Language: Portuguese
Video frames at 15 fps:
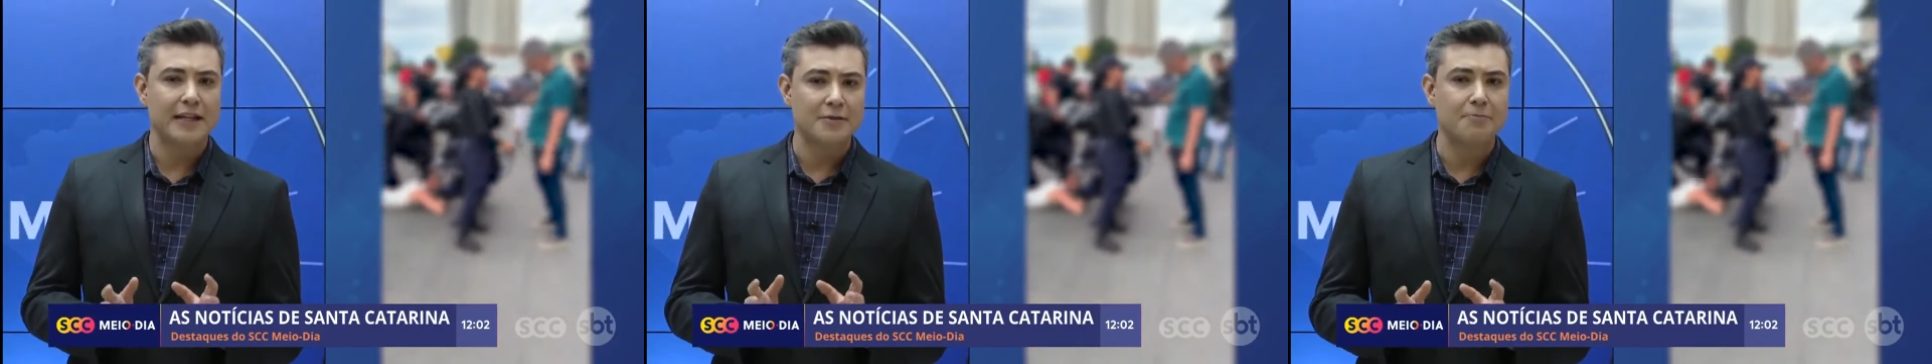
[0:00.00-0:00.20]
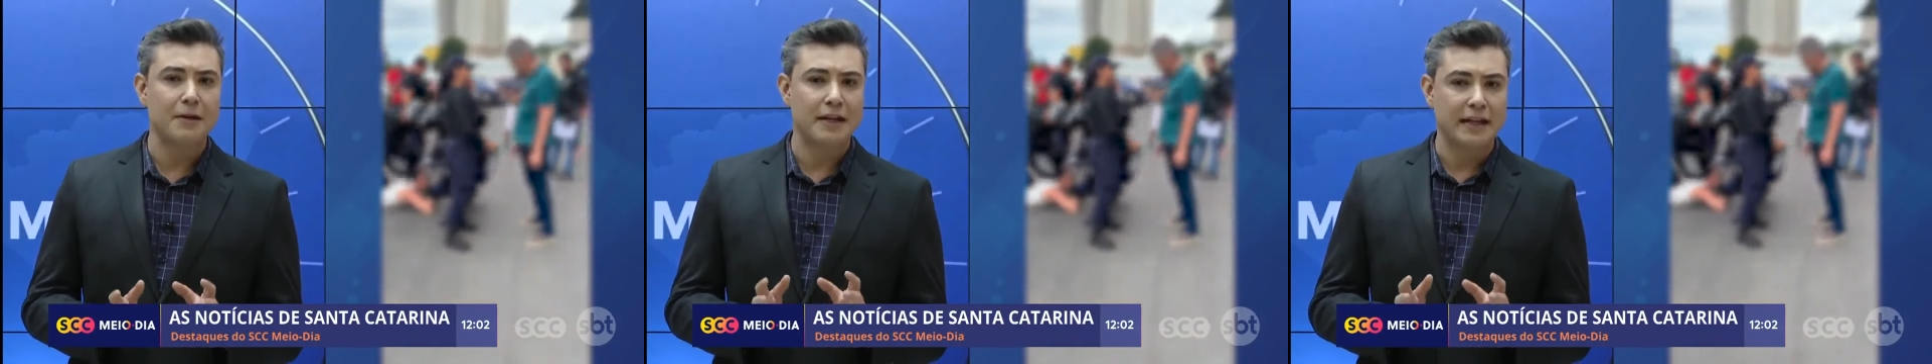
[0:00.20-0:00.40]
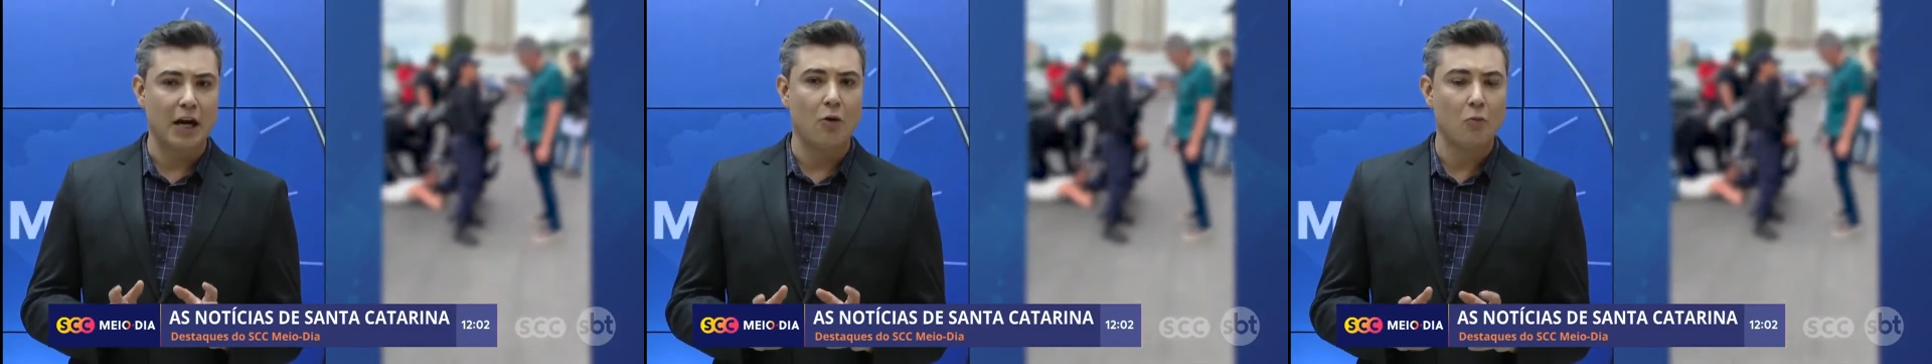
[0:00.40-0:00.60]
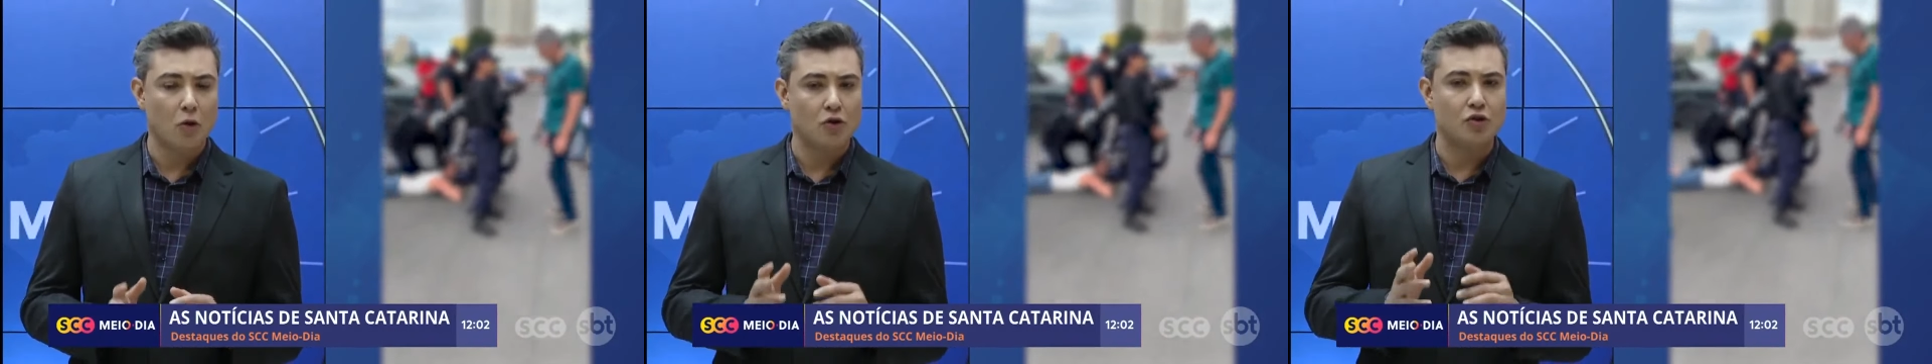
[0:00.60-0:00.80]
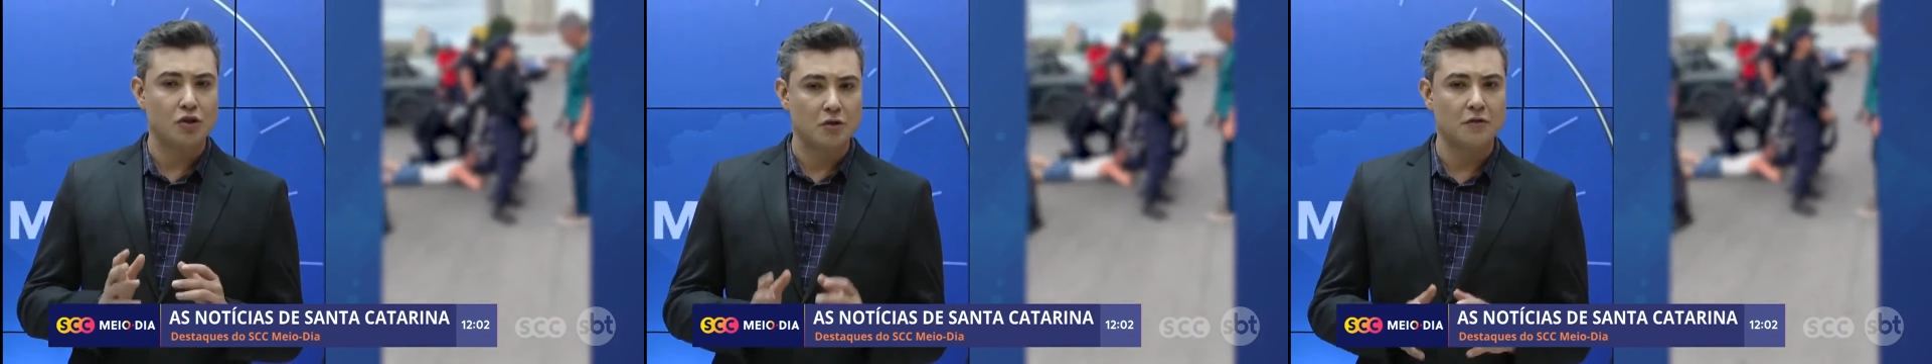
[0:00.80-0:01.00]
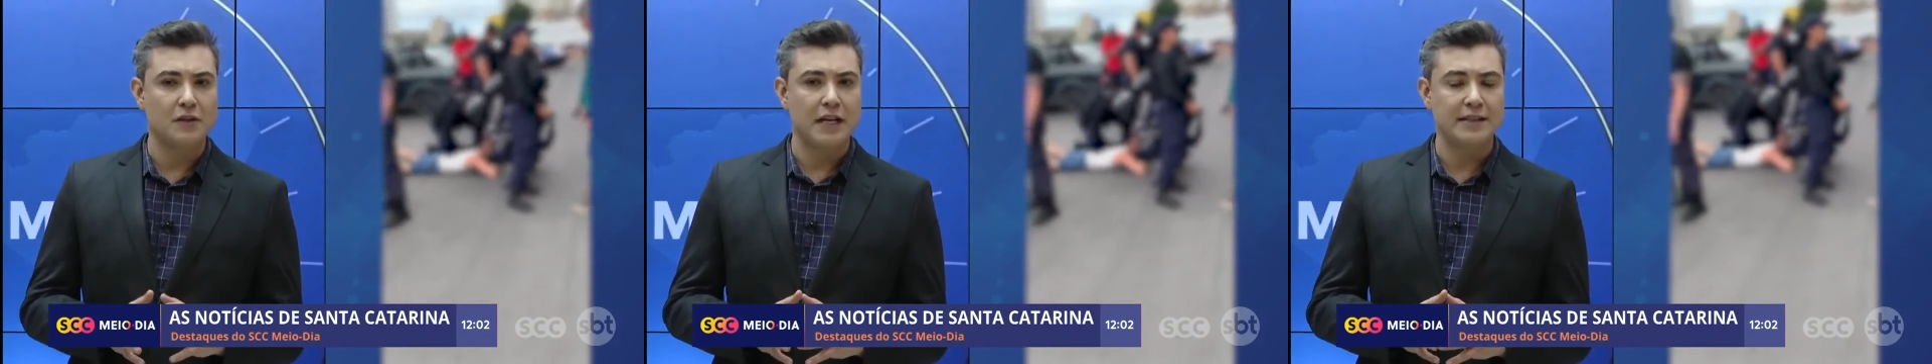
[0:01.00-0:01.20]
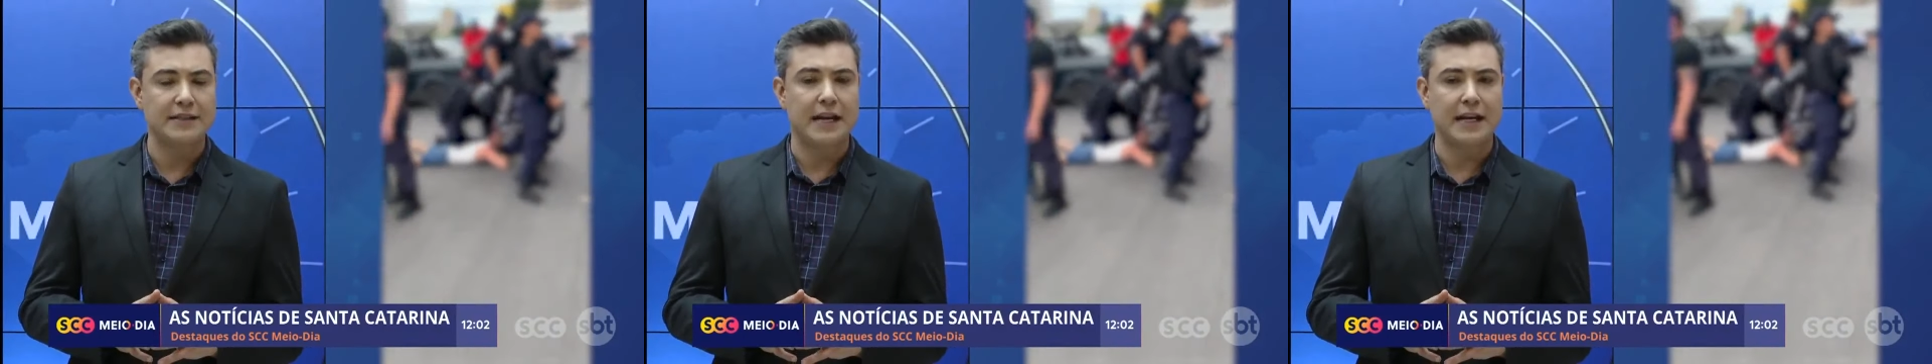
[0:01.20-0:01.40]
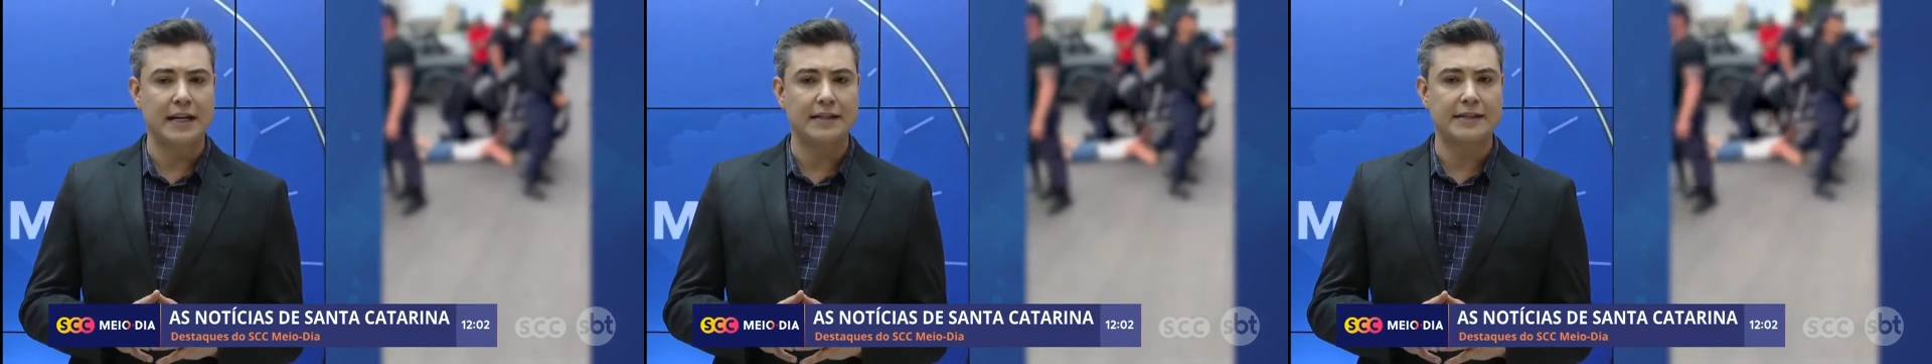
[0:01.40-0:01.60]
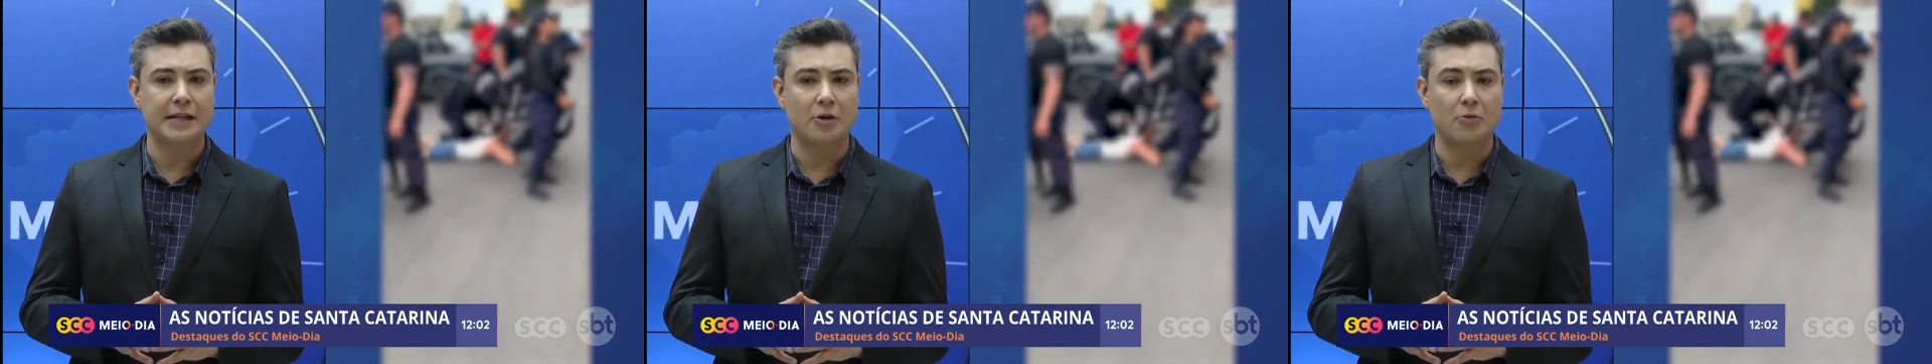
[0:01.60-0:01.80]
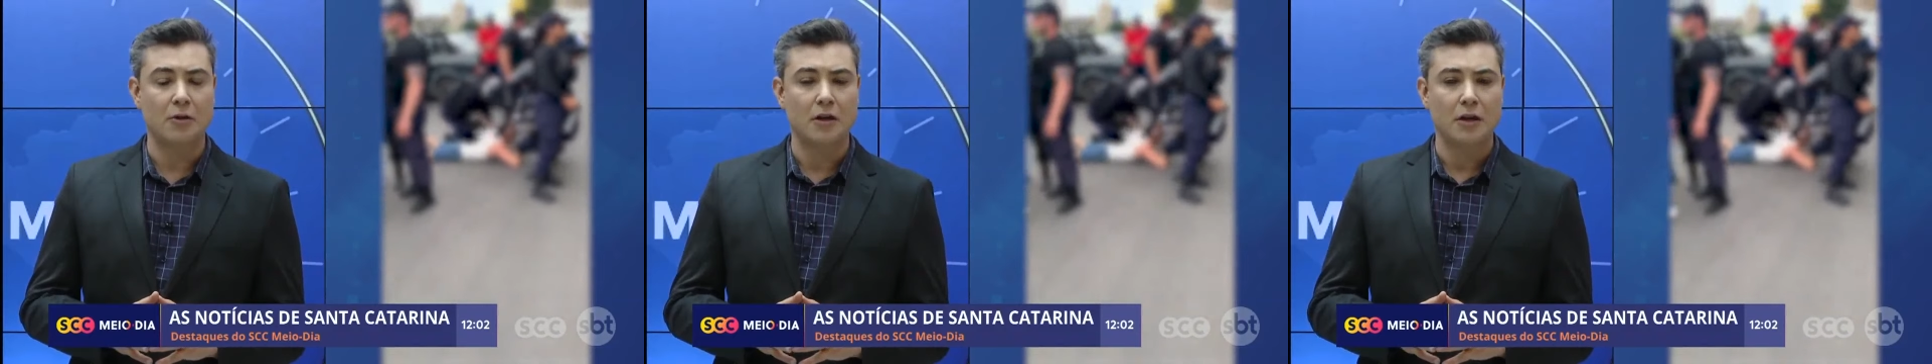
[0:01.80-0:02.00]
explicar o motivo desta
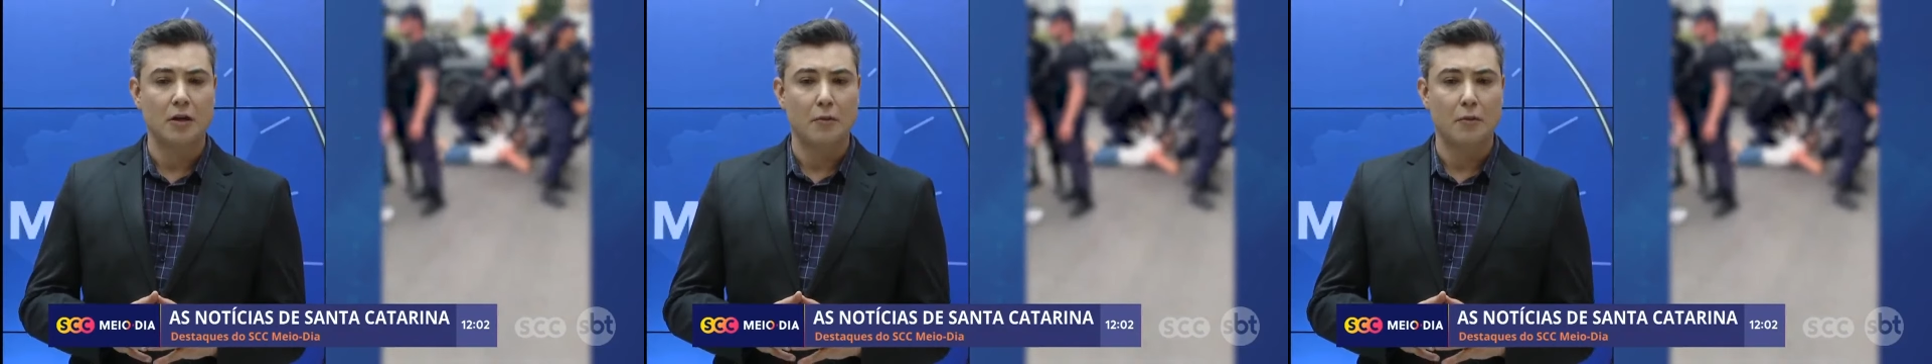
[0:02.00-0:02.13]
agressão.